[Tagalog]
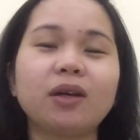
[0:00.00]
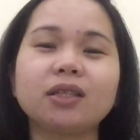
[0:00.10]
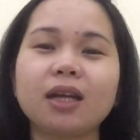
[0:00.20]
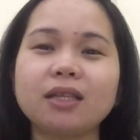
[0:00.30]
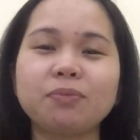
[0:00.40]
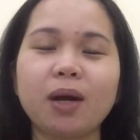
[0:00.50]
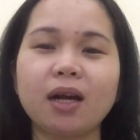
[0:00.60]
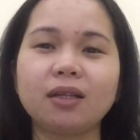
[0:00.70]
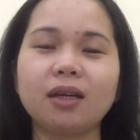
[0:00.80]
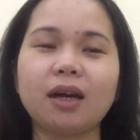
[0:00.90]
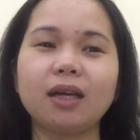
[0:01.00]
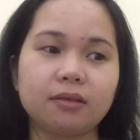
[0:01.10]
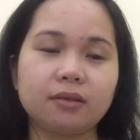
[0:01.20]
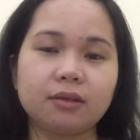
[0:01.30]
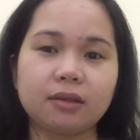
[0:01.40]
Kasi guys, maganda
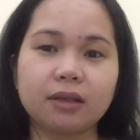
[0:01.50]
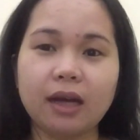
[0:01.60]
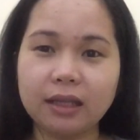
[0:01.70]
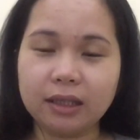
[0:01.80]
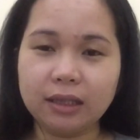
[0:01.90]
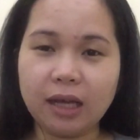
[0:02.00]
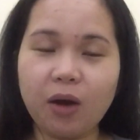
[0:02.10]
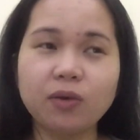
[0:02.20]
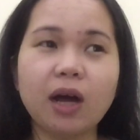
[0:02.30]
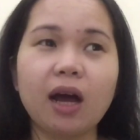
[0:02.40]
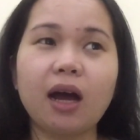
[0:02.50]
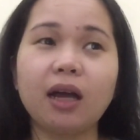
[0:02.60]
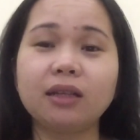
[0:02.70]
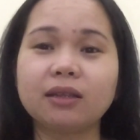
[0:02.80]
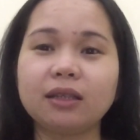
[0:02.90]
kahit, kahit hindi ako
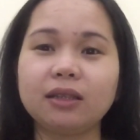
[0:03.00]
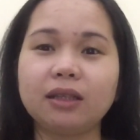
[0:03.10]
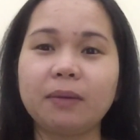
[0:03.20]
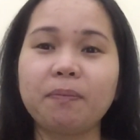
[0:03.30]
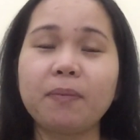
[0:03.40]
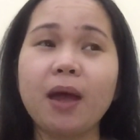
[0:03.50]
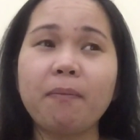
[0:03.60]
nakakaintindi,